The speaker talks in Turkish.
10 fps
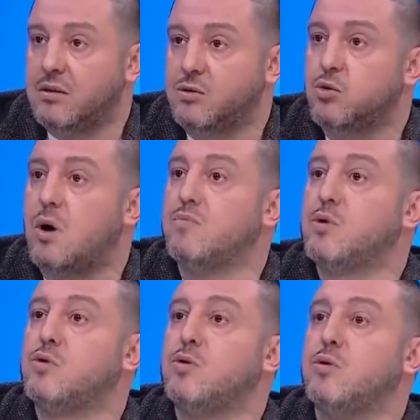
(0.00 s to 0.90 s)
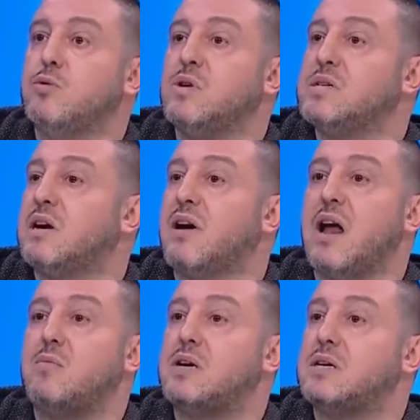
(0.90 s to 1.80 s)
Şu an bütün mesela
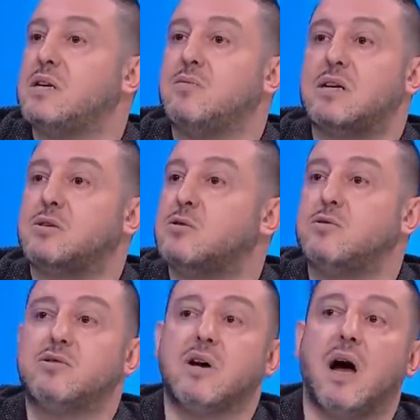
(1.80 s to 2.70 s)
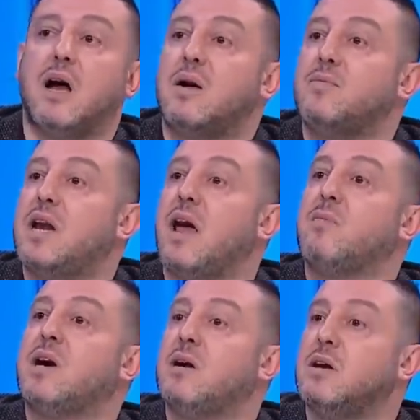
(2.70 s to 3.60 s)
Real Madrid'i Barcelona'sı hala bir
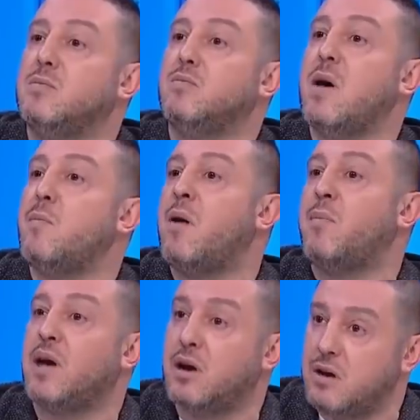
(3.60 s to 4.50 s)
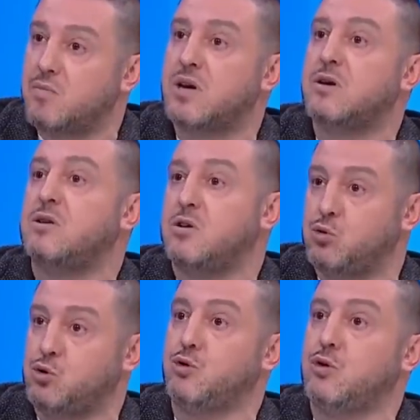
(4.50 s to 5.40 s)
Neymar'ı alayım mı Mbappe'yi alayım mı diye
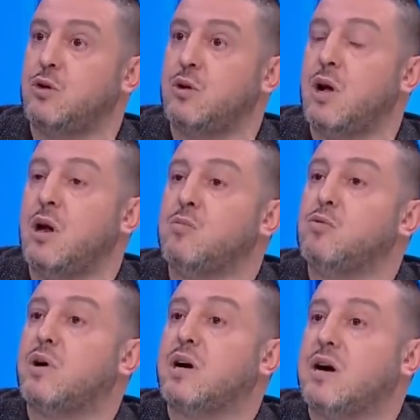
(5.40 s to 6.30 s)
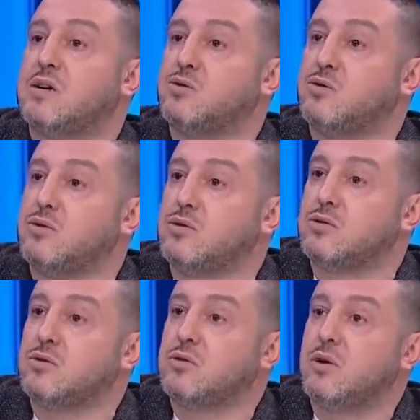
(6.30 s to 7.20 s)
düşünüyor. Bunlara karşı
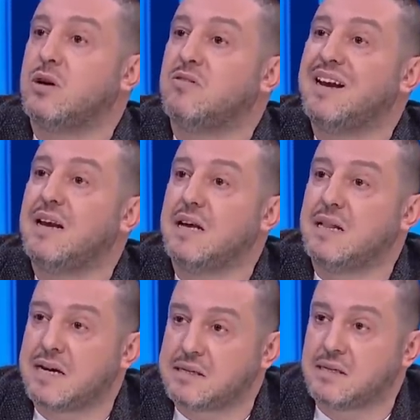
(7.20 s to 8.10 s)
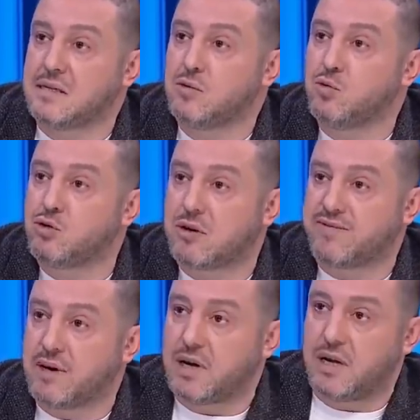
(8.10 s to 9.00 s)
oynuyorsun ve lidersin 3
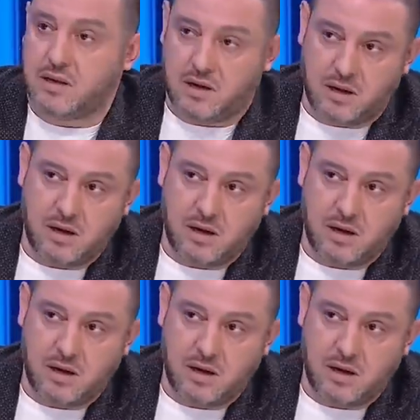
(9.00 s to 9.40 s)
hafta kaldı.